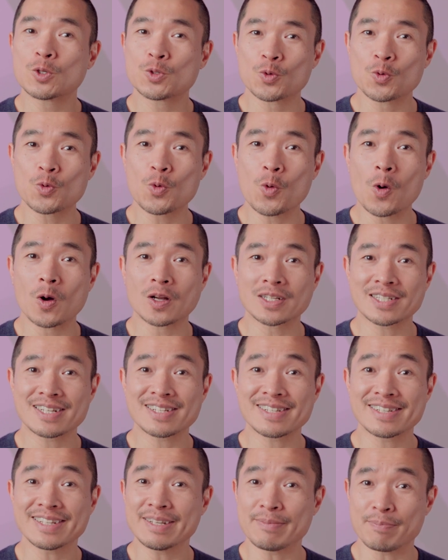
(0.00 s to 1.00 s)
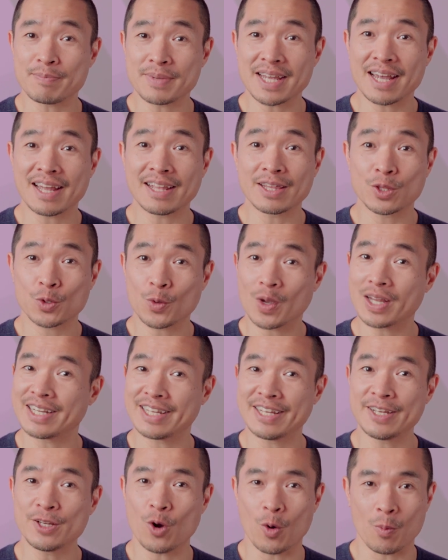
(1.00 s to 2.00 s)
如果这支影片对
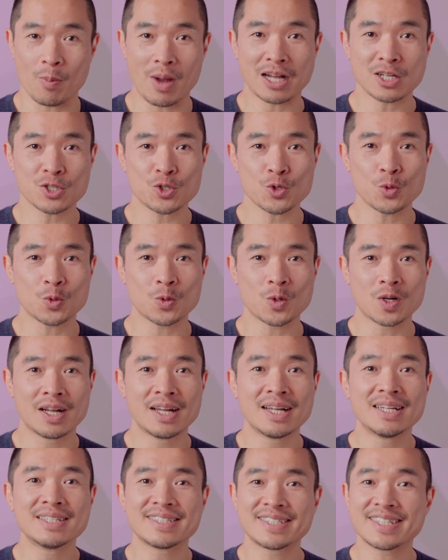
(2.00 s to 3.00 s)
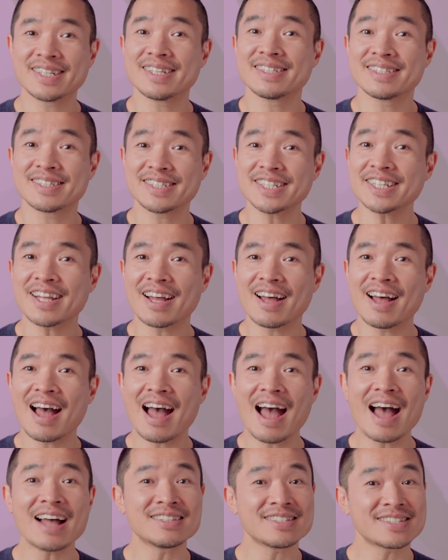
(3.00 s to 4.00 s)
你有帮助，请记得
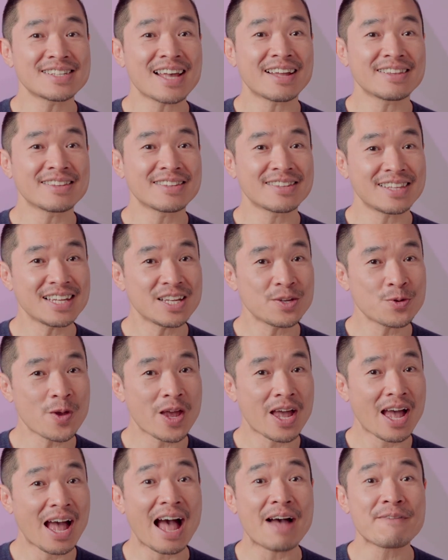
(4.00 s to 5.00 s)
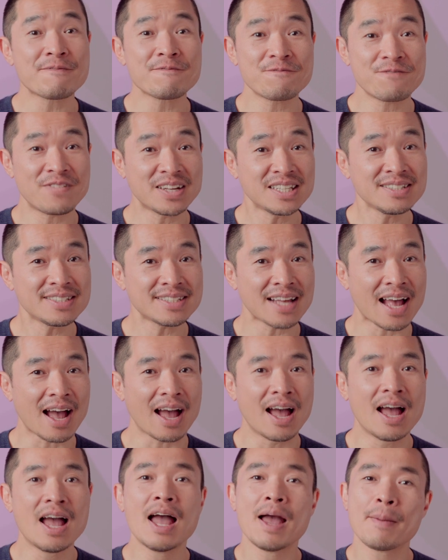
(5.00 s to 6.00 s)
按赞、订阅和分享，
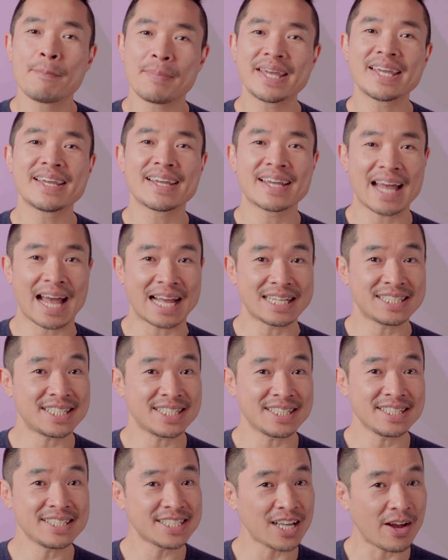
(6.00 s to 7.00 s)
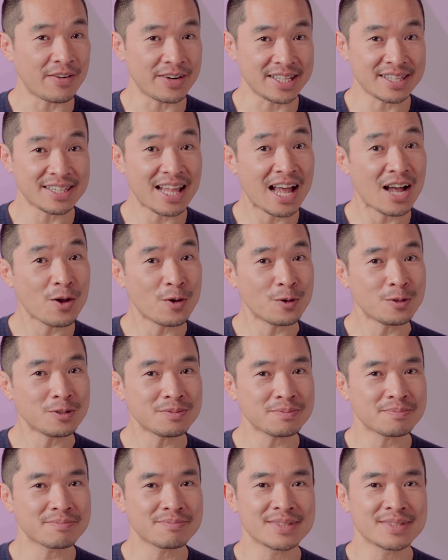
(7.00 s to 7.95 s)
并开启小铃铛哦。